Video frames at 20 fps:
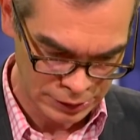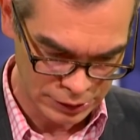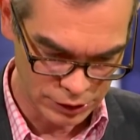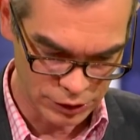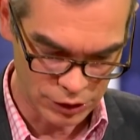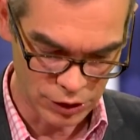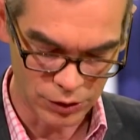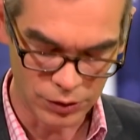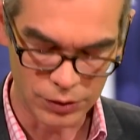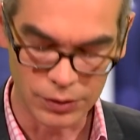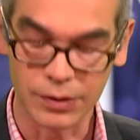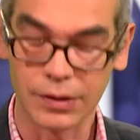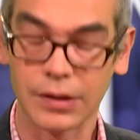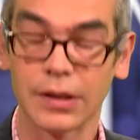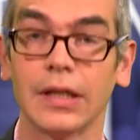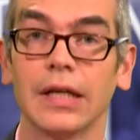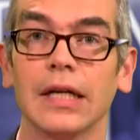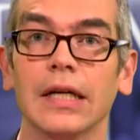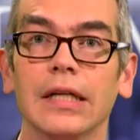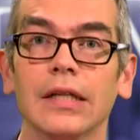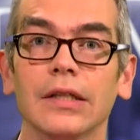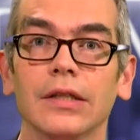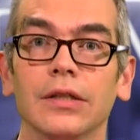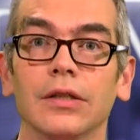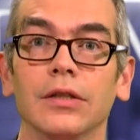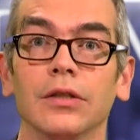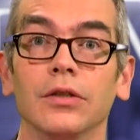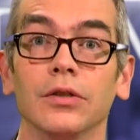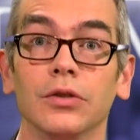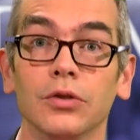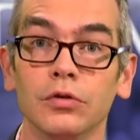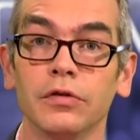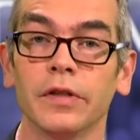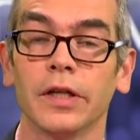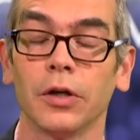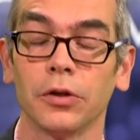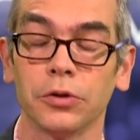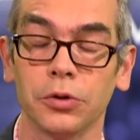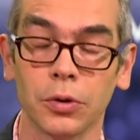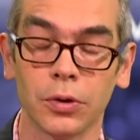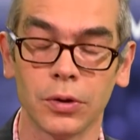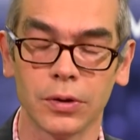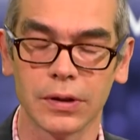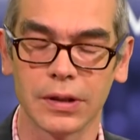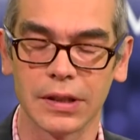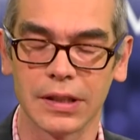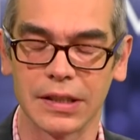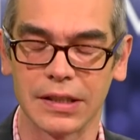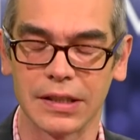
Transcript: dans le Nouvel Ordo.